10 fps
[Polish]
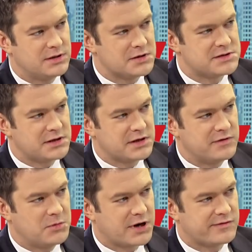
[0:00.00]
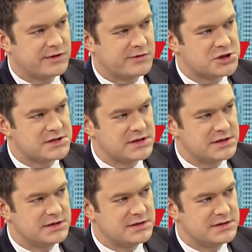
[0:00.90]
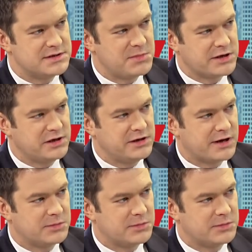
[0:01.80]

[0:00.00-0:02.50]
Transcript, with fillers: ostatnich wyborach w Nowoczesnej i zmianie lidera,